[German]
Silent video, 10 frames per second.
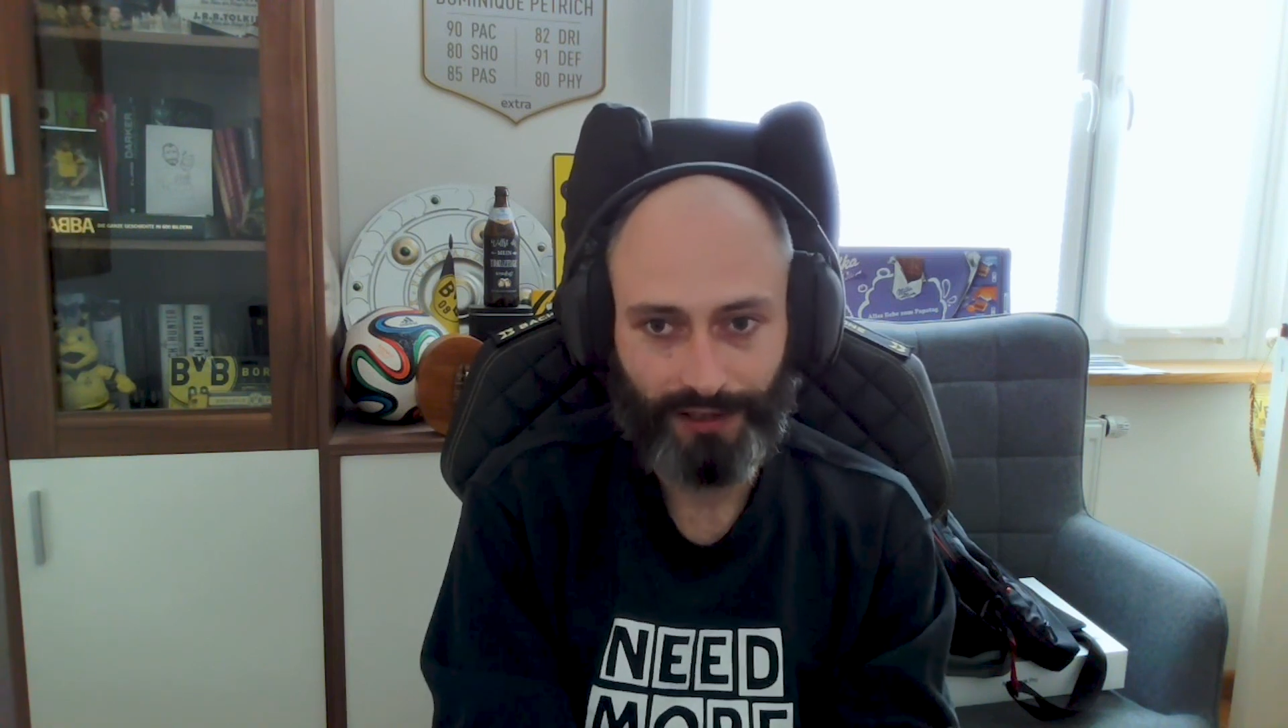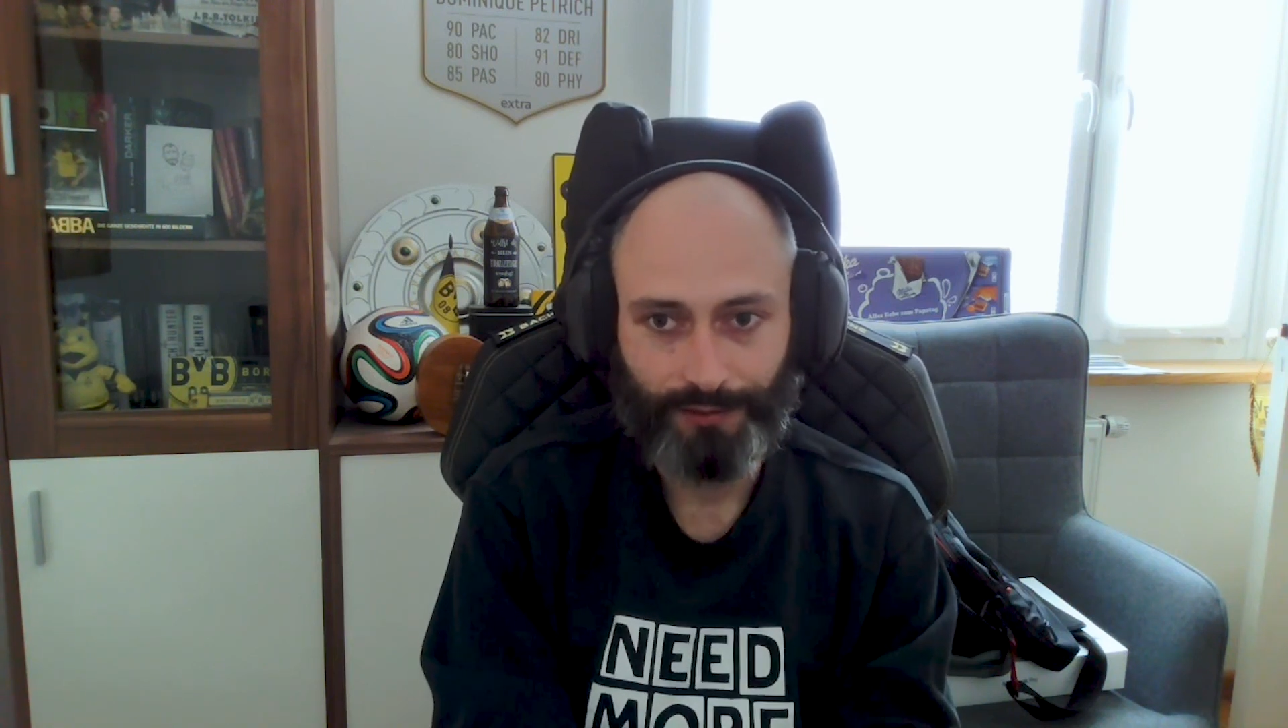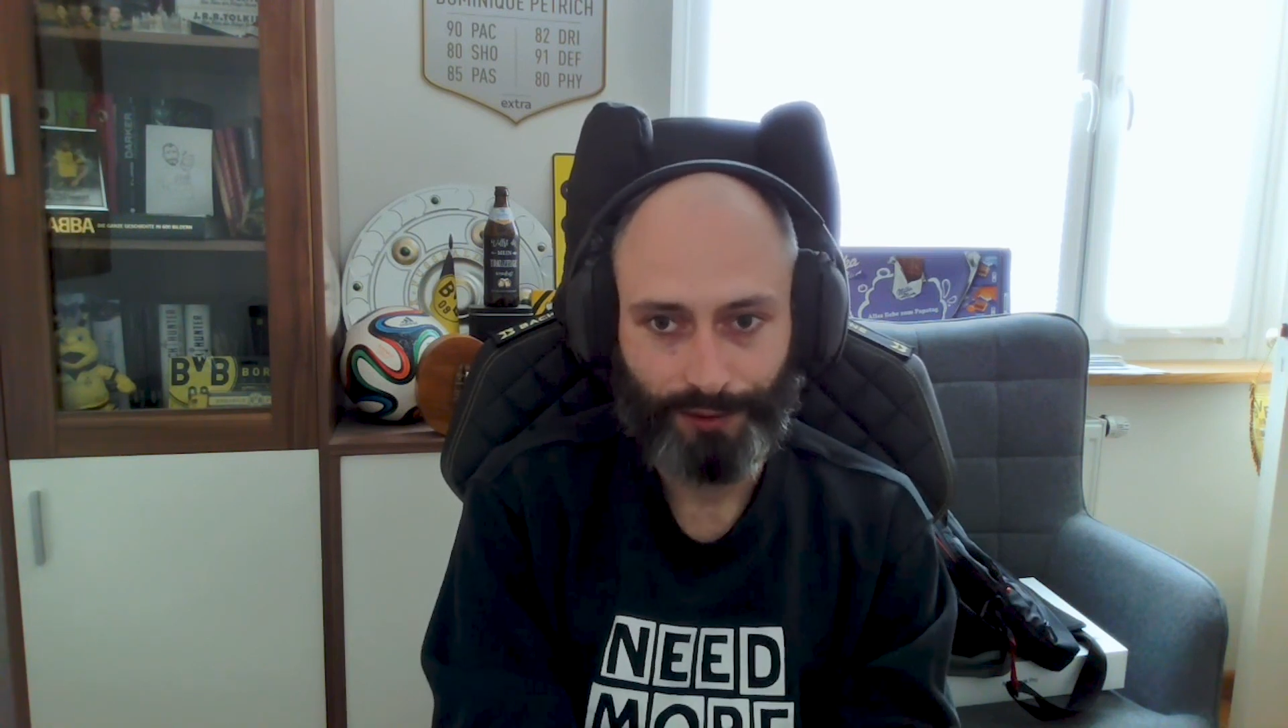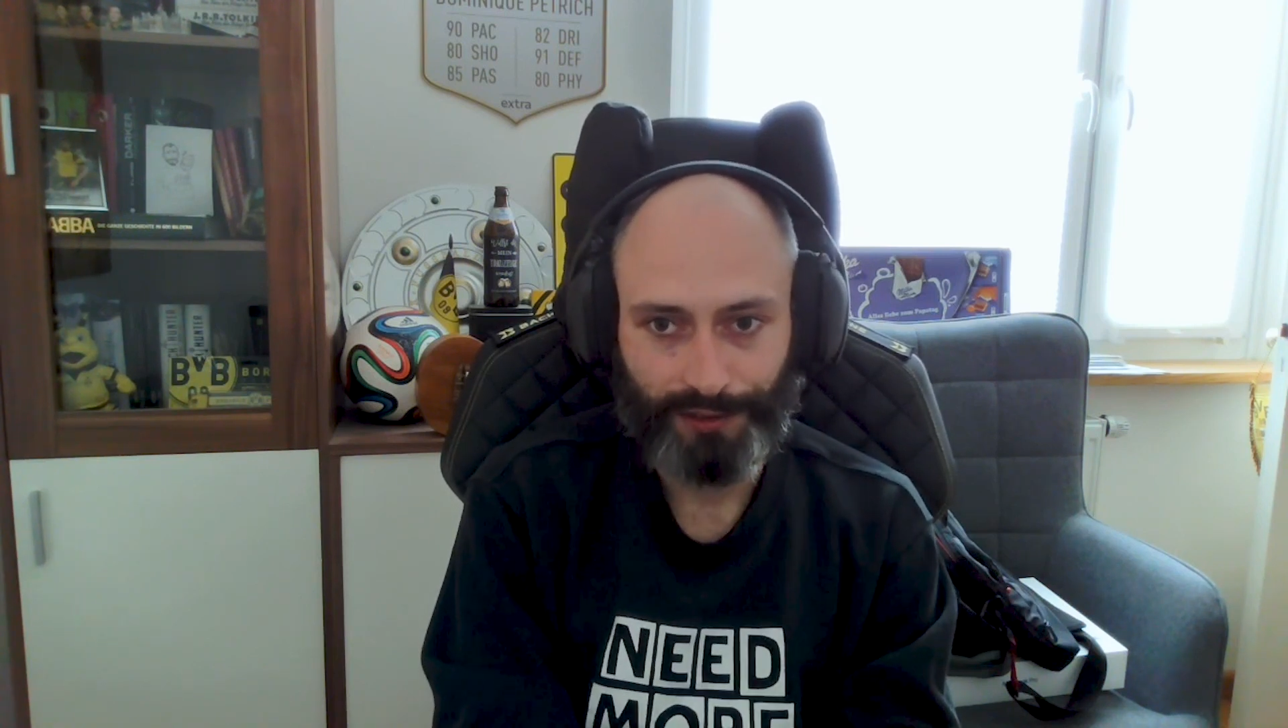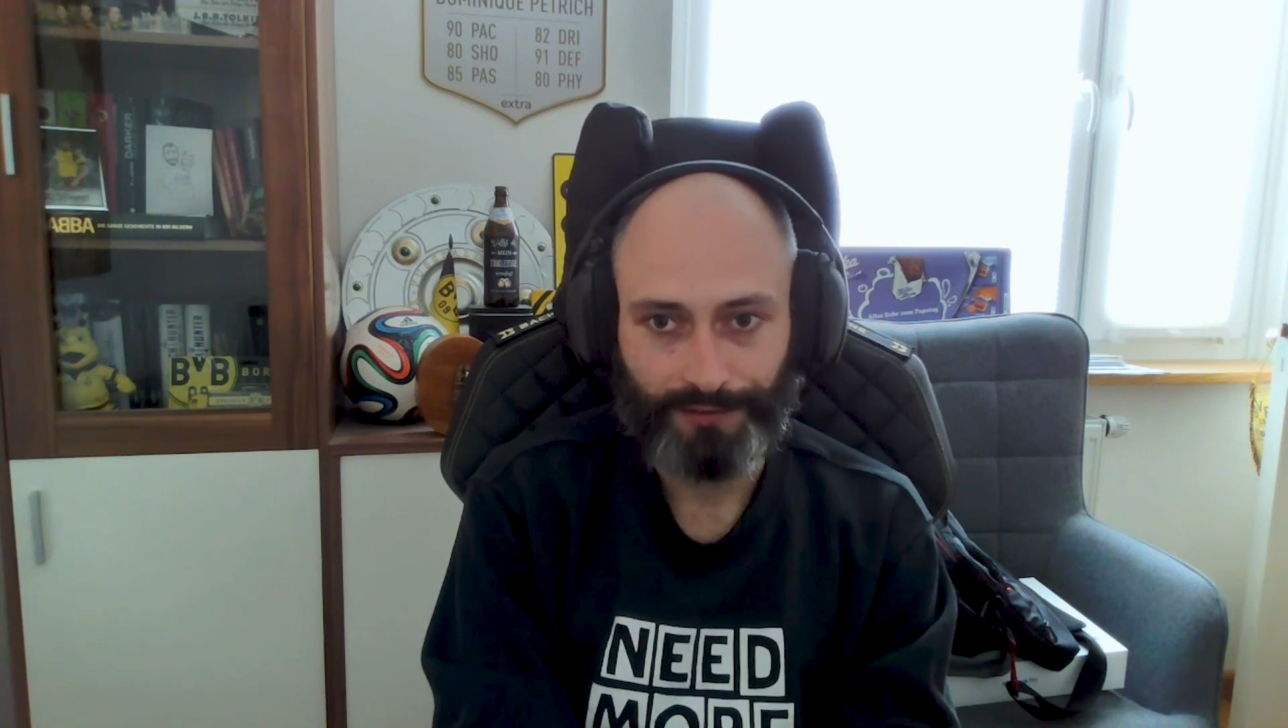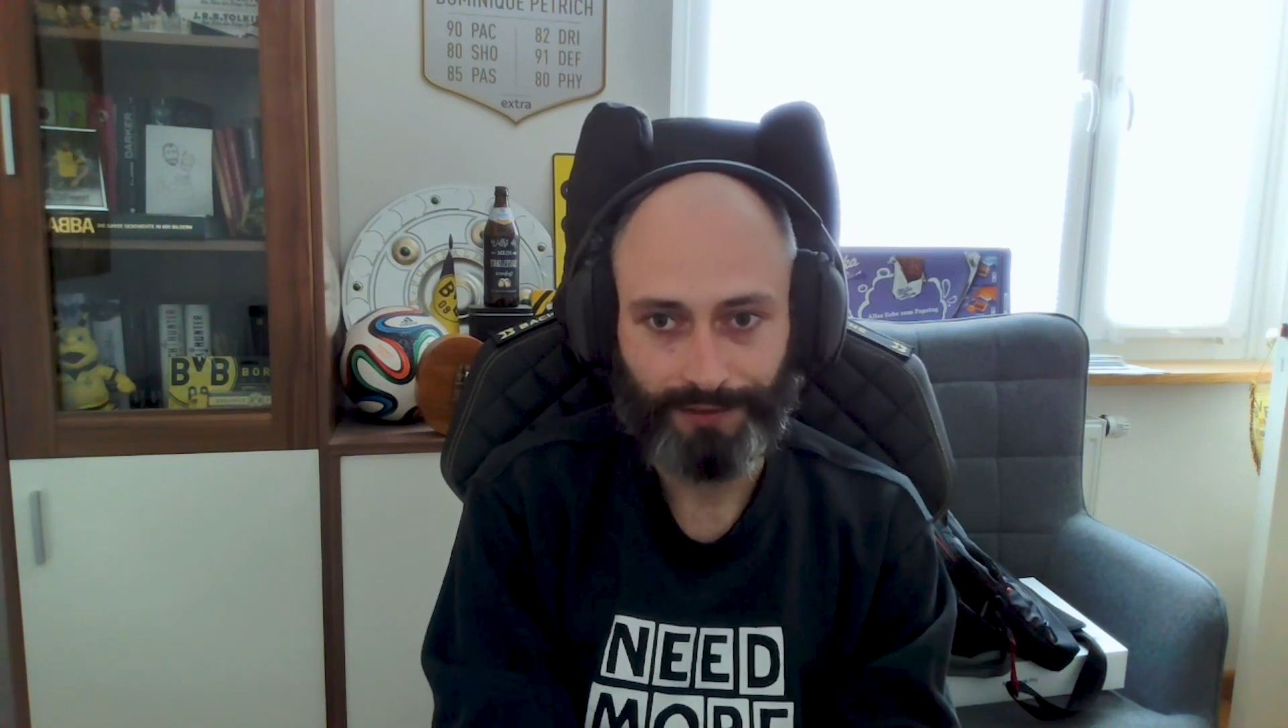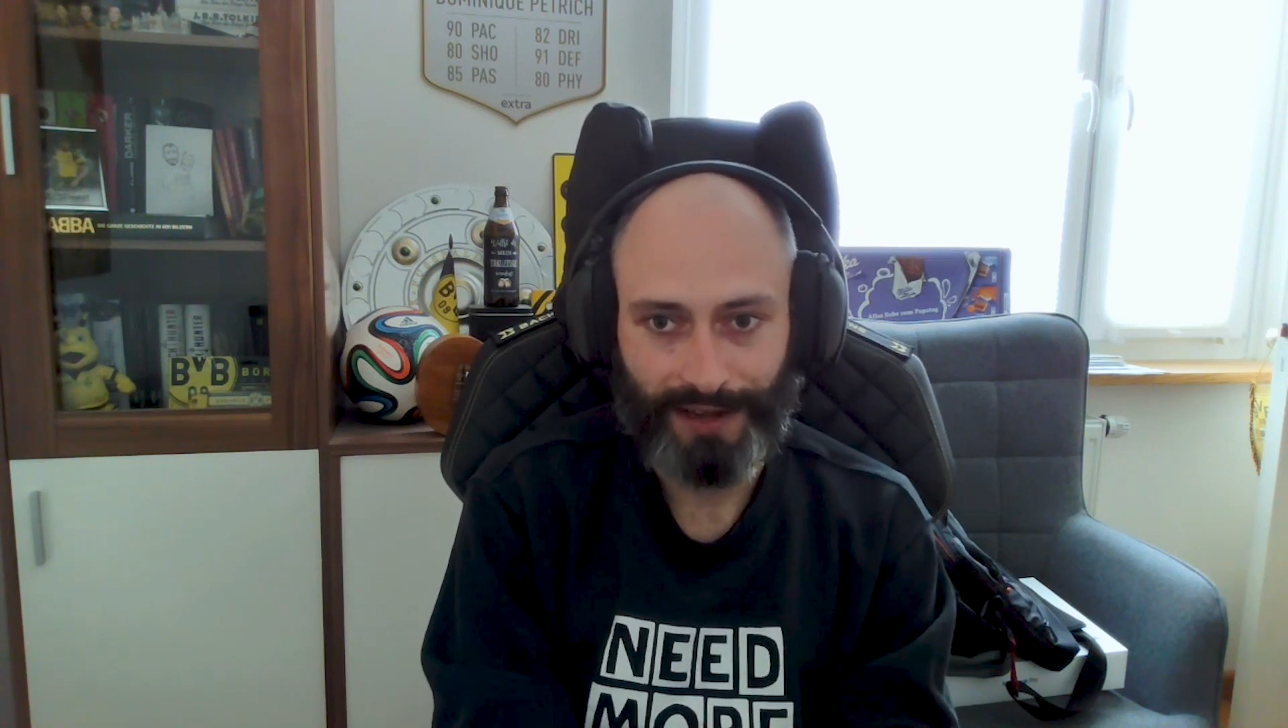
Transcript: für den